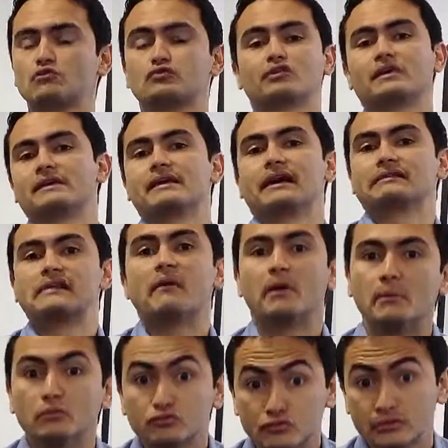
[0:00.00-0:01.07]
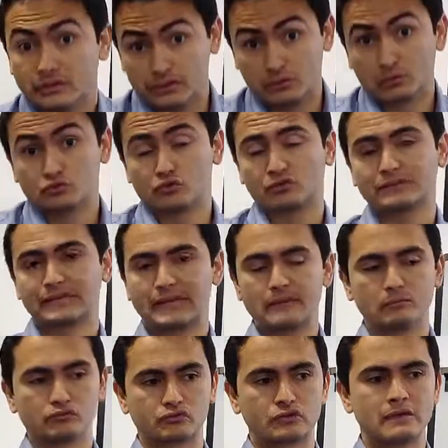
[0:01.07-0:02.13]
lo que ya sabemos incluso que
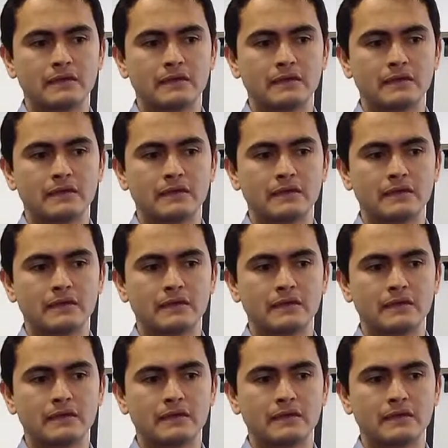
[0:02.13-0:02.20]
tenemos.